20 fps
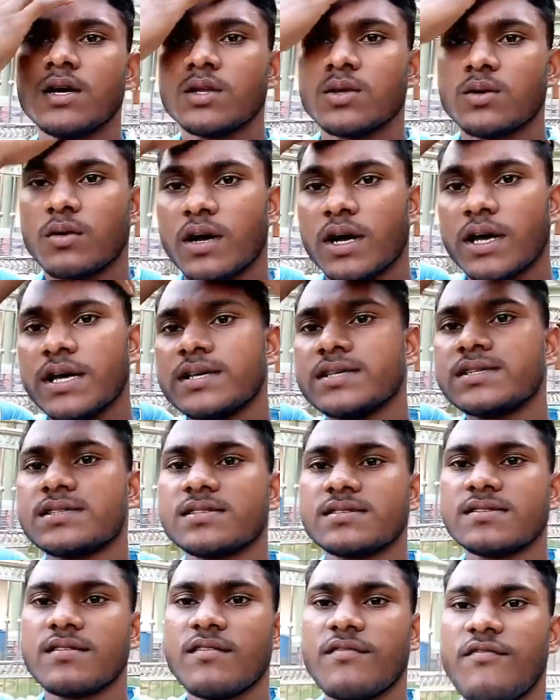তো গায়েজ
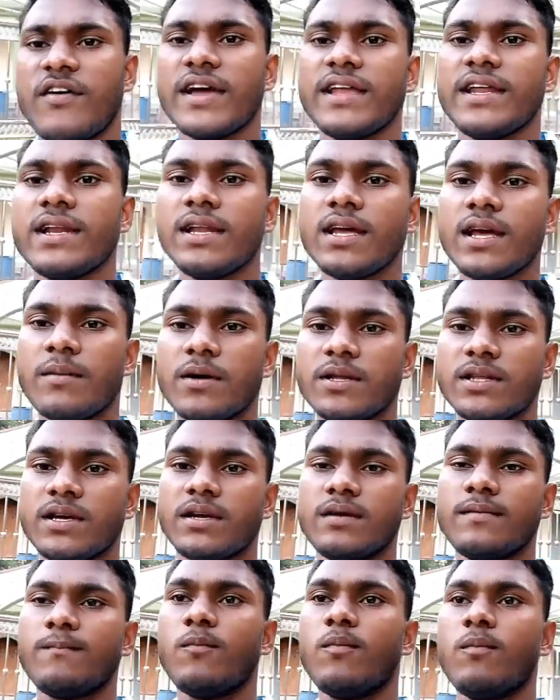ফাইনালি আমাদের
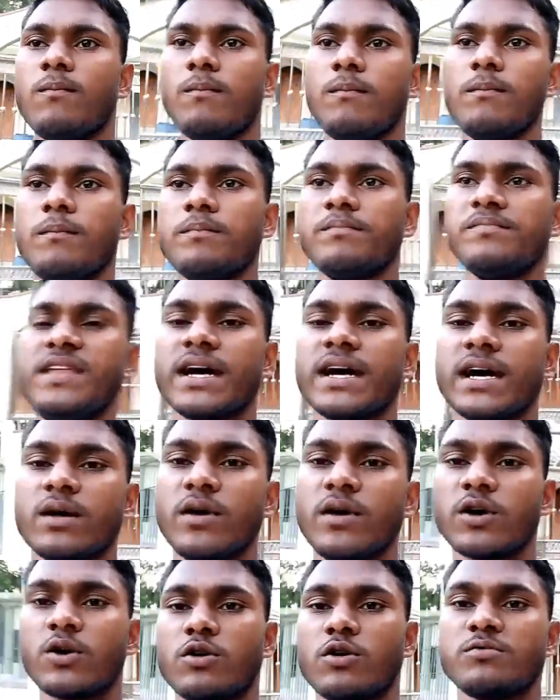দেখানো
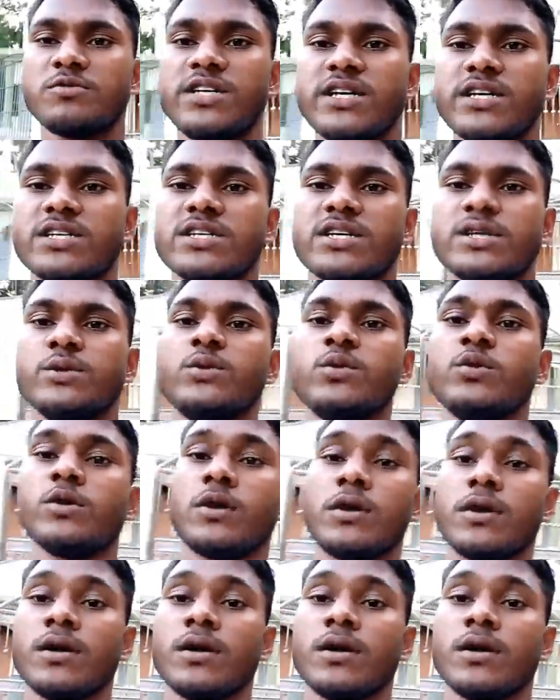একরকম শেষ কিন্তু